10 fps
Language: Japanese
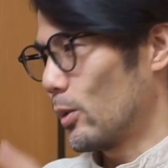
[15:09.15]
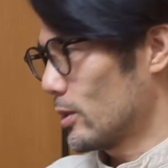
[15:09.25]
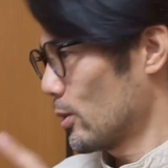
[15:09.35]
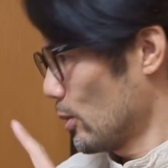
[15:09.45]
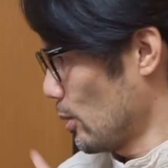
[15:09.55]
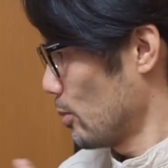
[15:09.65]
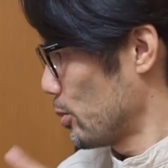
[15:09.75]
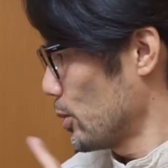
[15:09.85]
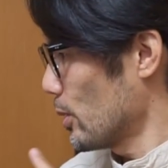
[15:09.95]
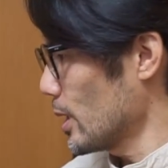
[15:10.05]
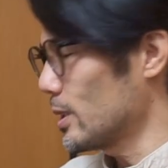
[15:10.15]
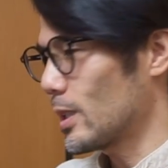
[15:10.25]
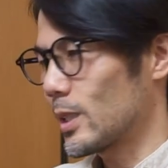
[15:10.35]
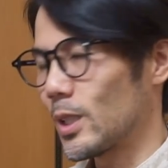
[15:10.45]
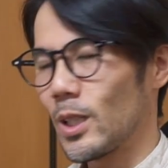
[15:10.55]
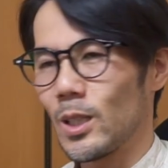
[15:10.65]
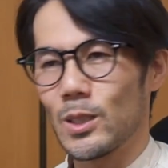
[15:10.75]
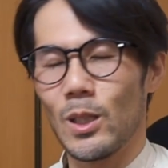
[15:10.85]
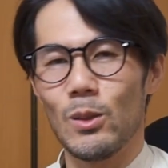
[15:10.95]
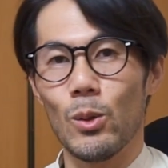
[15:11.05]
そのプロレンズがしっかり
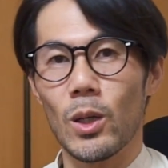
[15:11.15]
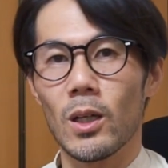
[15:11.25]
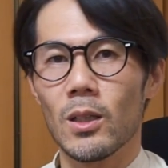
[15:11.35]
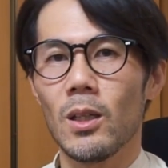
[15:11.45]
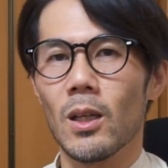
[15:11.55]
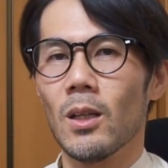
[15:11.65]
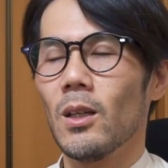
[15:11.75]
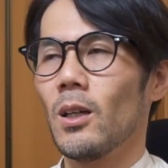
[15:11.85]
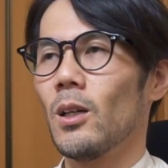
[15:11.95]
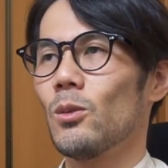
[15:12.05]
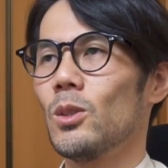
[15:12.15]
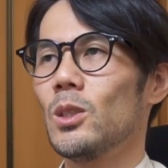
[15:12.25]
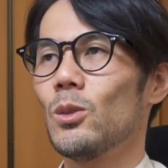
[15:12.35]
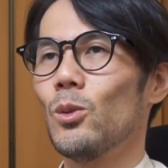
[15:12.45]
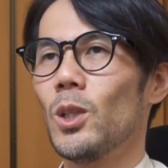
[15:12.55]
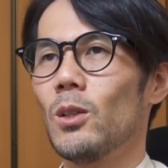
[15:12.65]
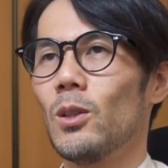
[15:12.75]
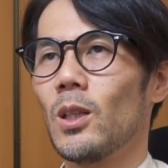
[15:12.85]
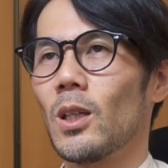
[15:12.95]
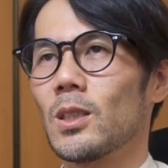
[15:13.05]
しているおかげで、
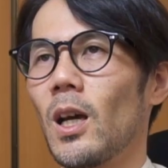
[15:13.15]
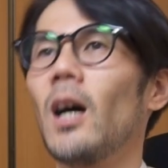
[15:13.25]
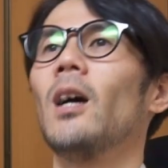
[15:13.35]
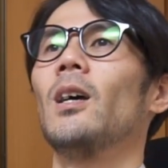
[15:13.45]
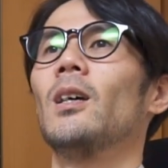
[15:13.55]
25mmF1.8 が、